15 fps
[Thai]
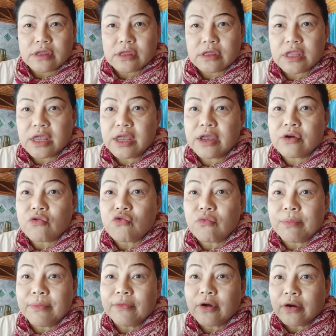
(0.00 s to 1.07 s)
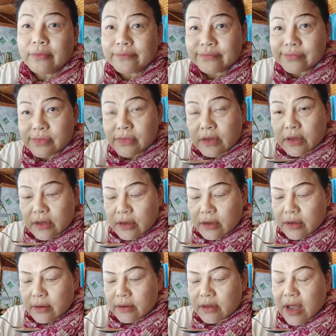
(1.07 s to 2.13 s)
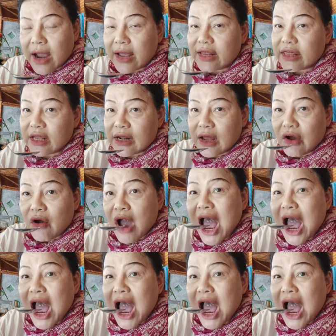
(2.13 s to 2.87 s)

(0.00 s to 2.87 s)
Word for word: ตีขุบเนาะถ่ายเสร็จแล้ว